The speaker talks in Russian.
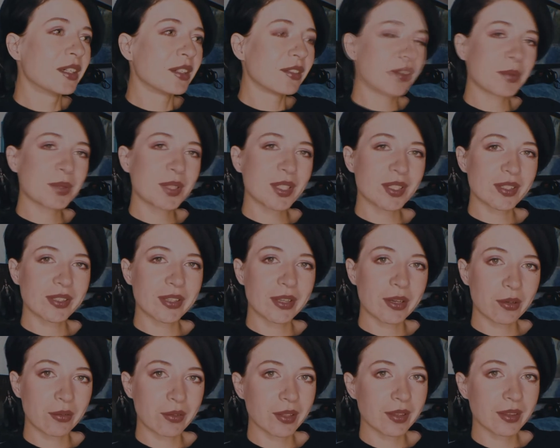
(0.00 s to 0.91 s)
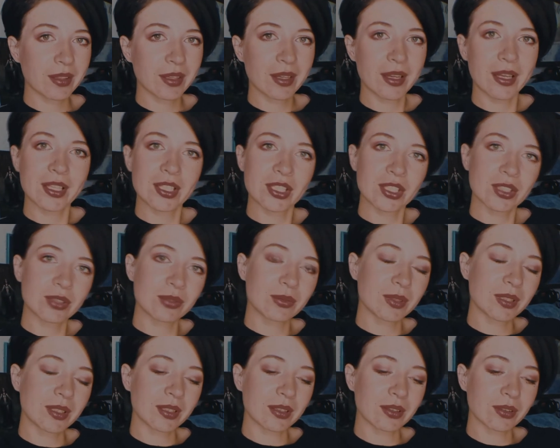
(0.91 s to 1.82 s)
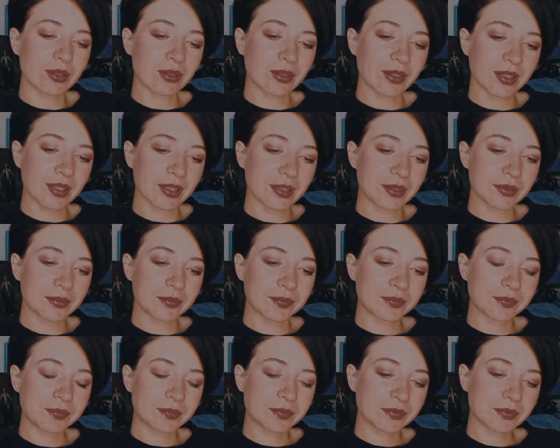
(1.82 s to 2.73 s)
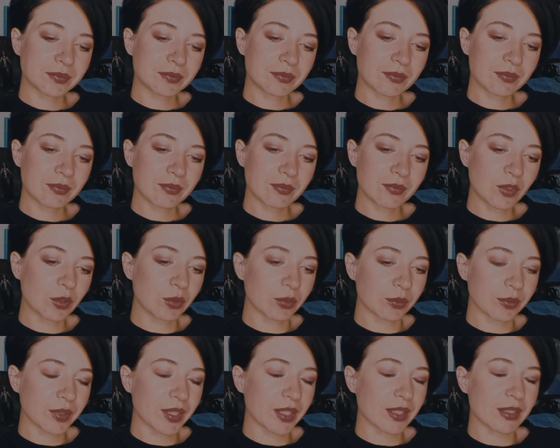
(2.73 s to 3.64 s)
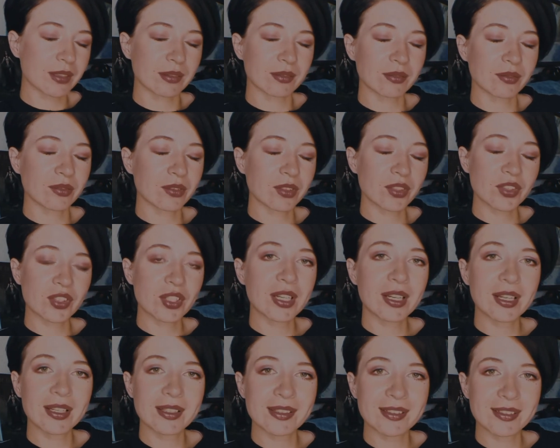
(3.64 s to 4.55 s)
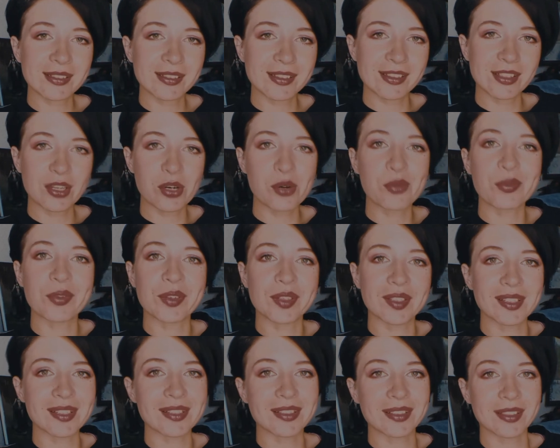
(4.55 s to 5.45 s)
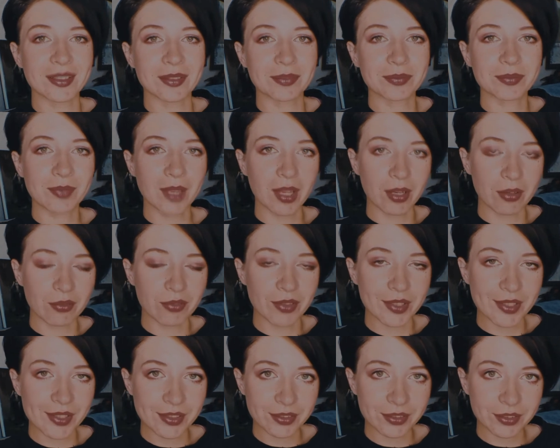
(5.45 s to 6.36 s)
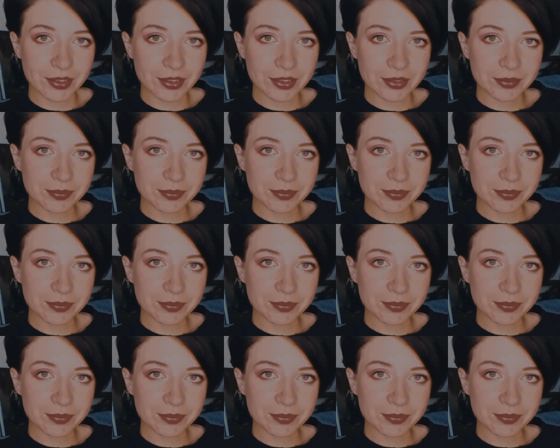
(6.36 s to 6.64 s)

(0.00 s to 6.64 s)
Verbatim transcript: вообще здоровье это такая штука, которая, ну, знаете, зарекаться на здоровье нельзя, как выяснилось.